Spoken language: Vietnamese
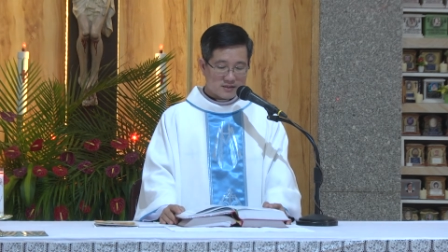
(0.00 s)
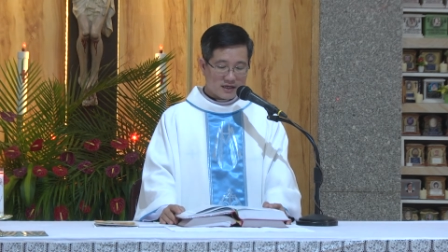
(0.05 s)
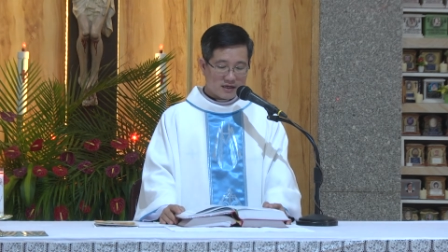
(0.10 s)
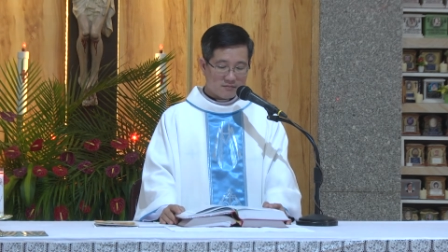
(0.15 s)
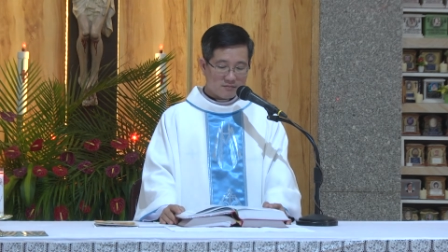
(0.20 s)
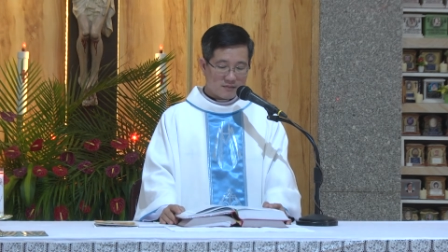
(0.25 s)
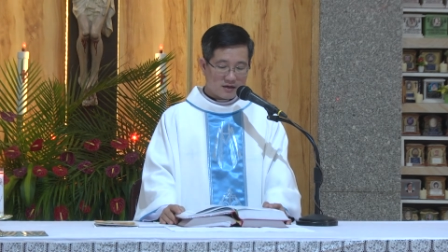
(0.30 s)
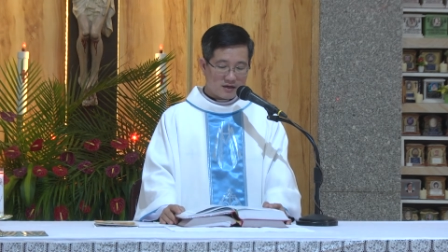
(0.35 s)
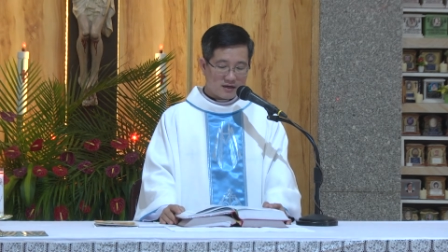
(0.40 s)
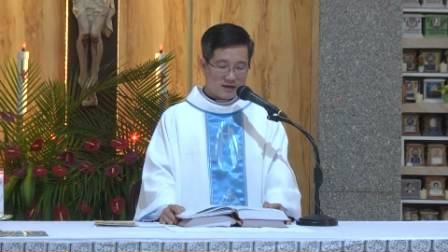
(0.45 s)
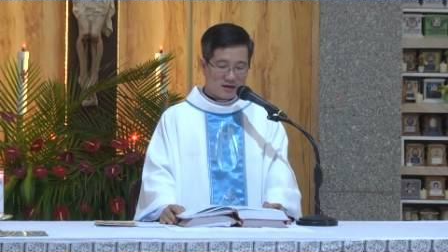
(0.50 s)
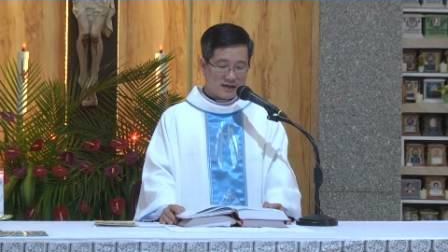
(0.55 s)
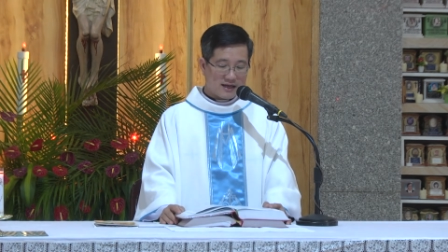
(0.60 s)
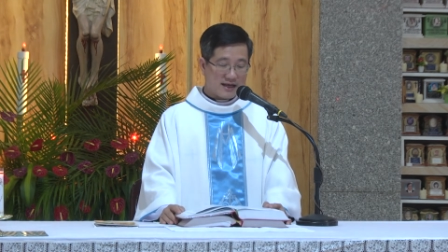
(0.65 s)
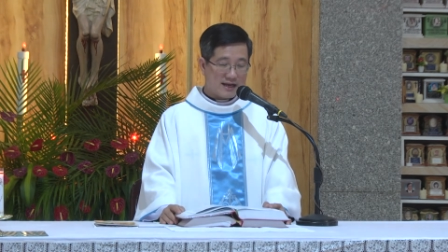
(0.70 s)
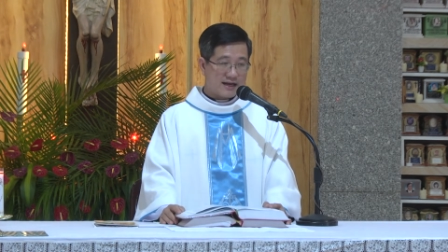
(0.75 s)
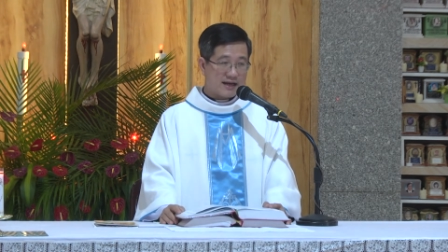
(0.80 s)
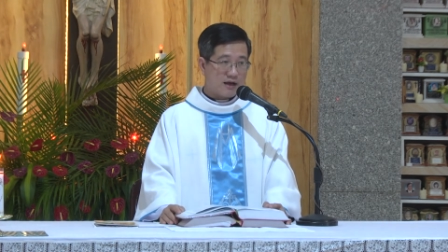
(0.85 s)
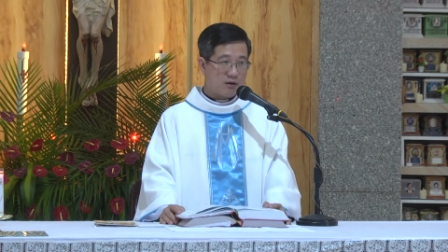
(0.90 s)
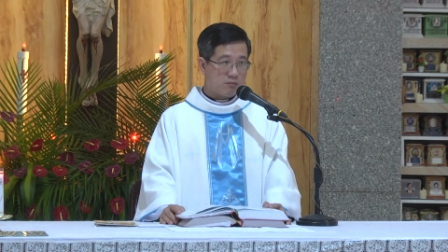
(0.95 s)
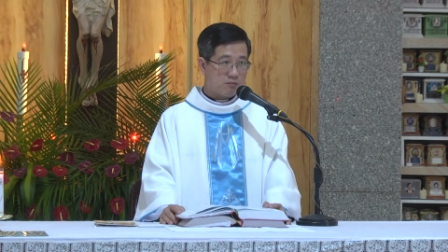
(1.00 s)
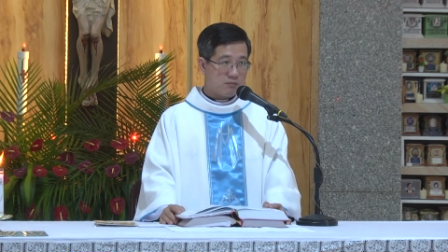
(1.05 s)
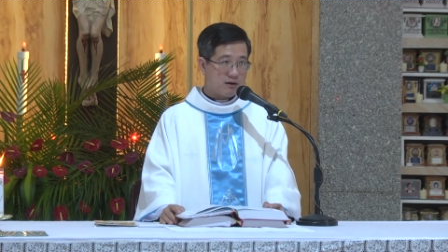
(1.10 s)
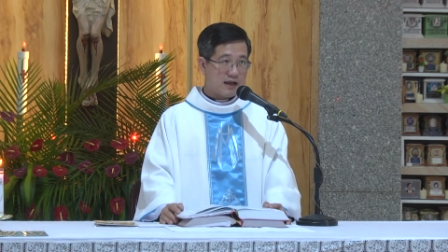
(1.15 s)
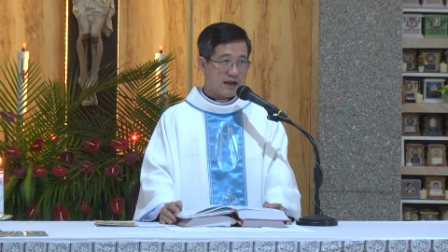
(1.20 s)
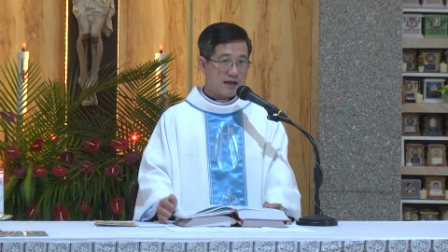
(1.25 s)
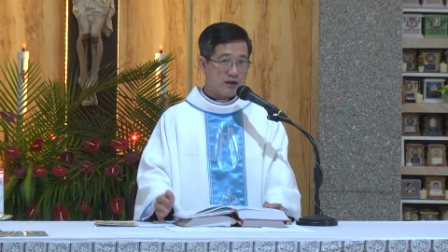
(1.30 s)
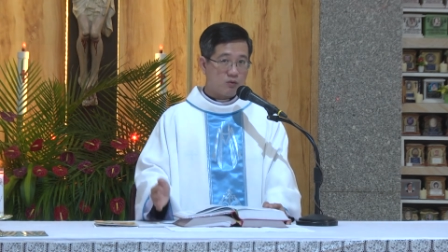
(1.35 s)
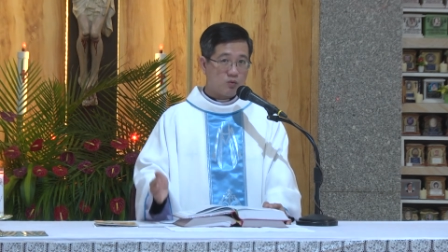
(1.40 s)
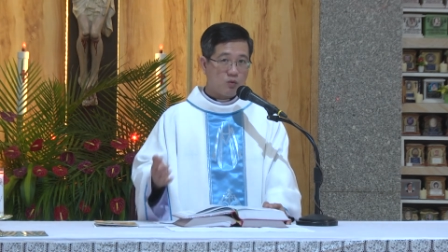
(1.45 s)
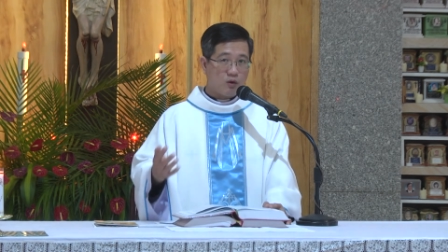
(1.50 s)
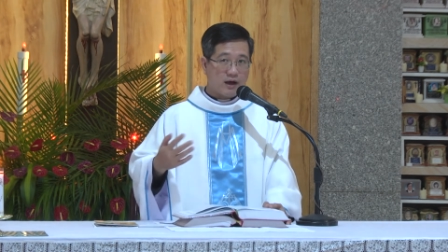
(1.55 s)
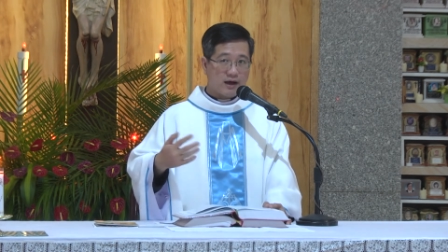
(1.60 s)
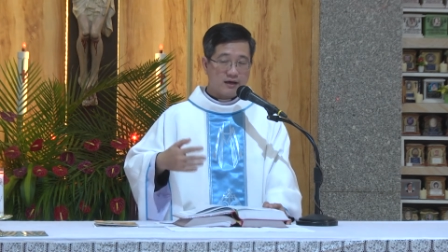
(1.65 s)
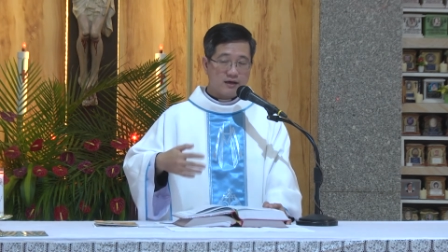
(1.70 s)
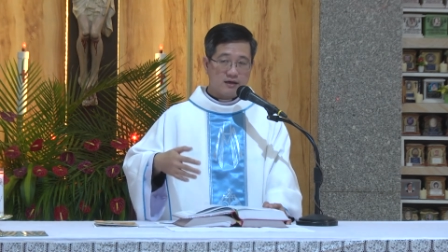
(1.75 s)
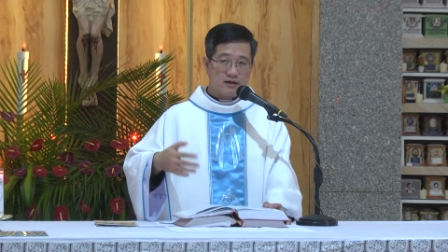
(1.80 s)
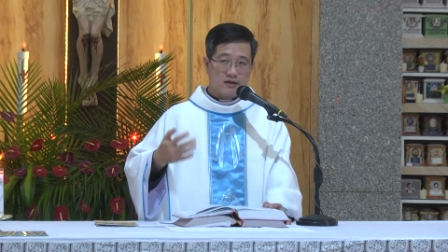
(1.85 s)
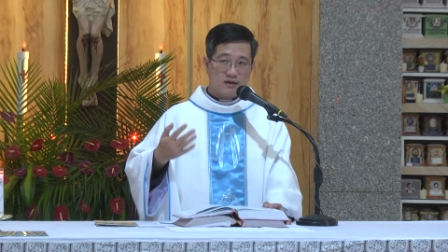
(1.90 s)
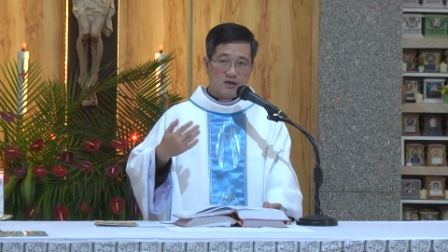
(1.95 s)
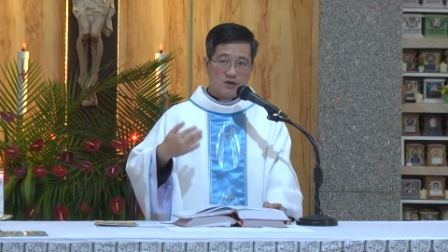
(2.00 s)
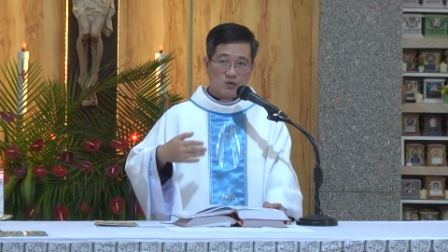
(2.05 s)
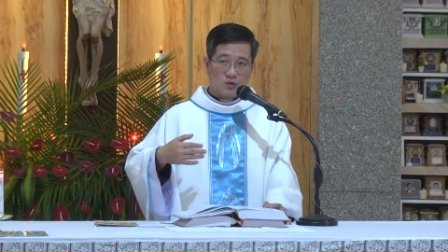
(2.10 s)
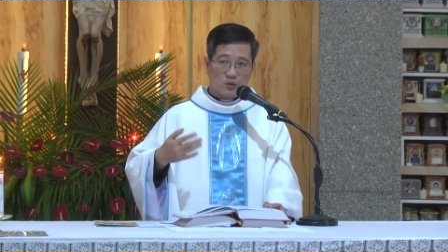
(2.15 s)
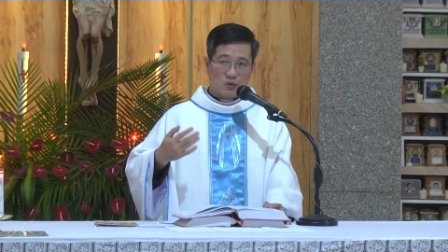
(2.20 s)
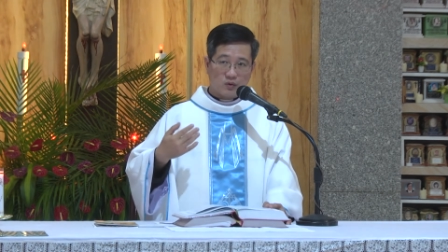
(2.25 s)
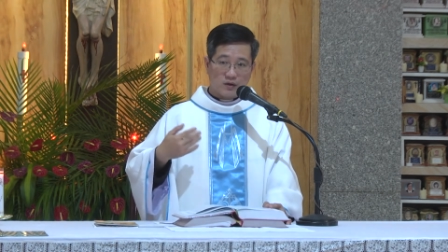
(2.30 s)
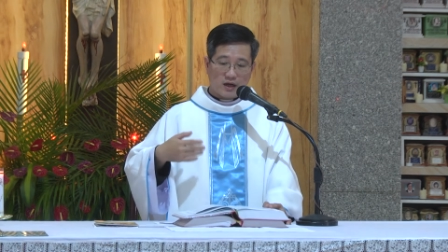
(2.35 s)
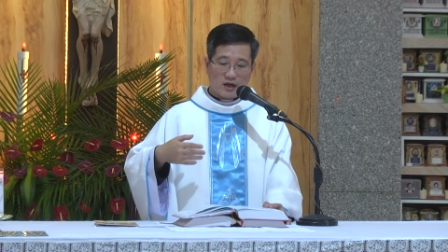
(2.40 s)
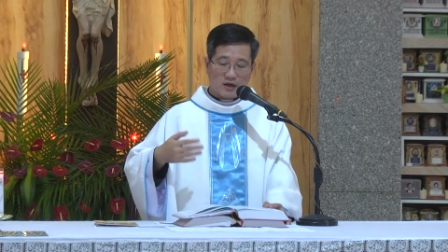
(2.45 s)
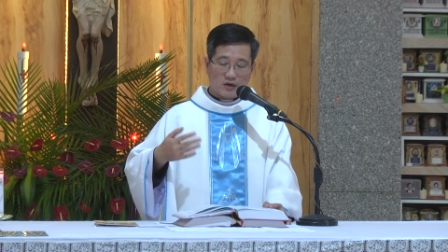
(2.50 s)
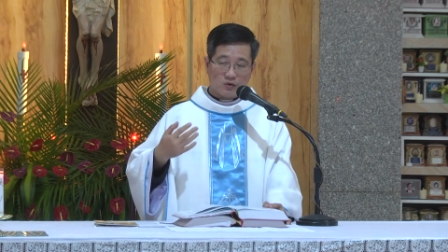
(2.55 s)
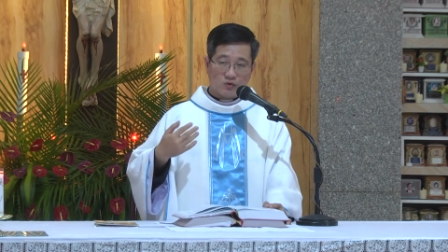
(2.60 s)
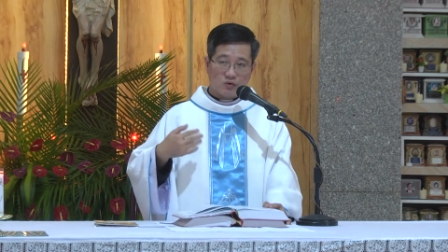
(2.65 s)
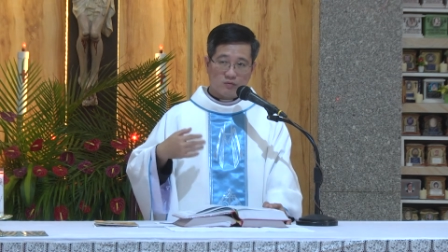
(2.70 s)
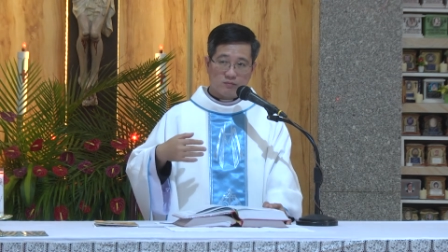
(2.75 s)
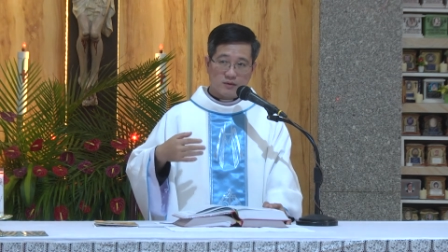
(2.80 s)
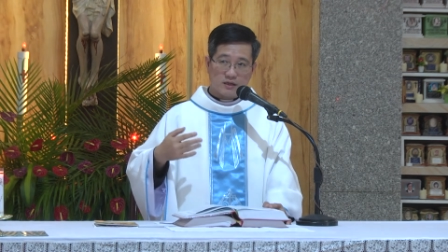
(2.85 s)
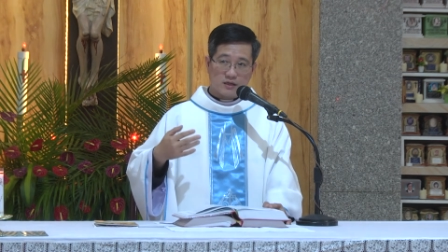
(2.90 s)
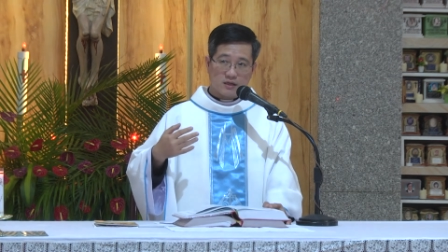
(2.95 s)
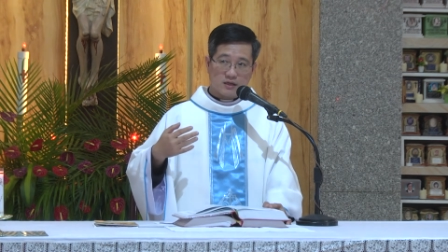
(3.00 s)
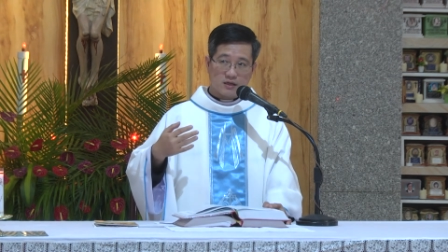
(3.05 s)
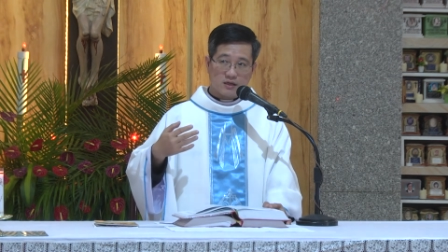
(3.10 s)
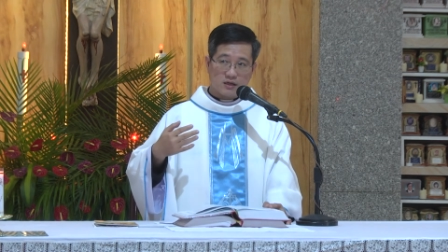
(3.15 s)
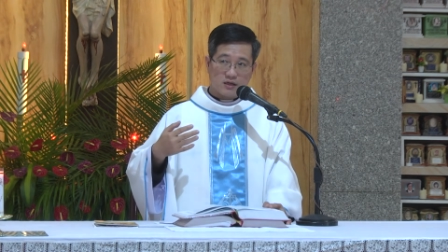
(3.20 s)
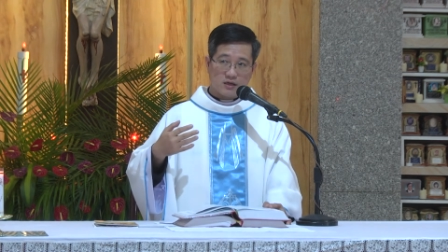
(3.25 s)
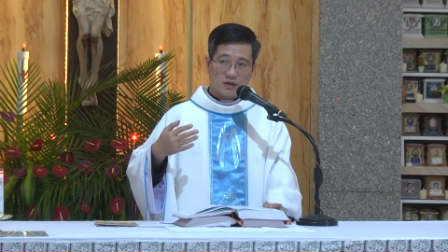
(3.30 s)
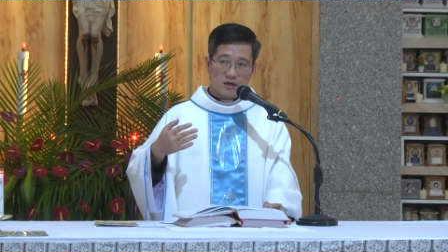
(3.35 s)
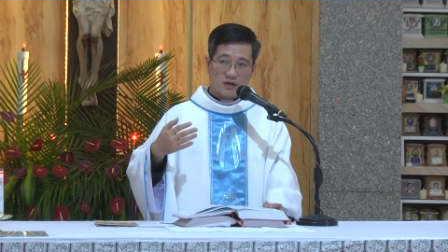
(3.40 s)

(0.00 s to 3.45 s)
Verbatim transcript: Xét mình là đọc lại quá khứ cuộc đời của mình